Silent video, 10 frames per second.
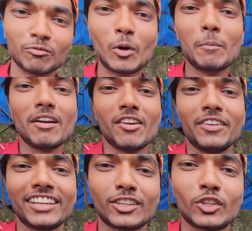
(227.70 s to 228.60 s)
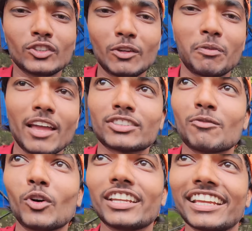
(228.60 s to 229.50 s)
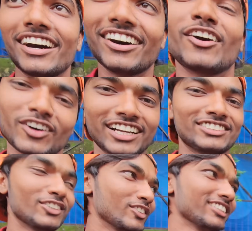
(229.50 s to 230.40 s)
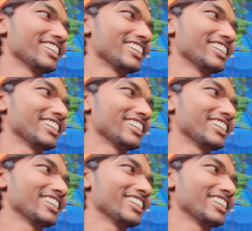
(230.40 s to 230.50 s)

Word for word: मुंबई में भी क्यूटी पाई सब बोल रही है हाँ होगा जरूर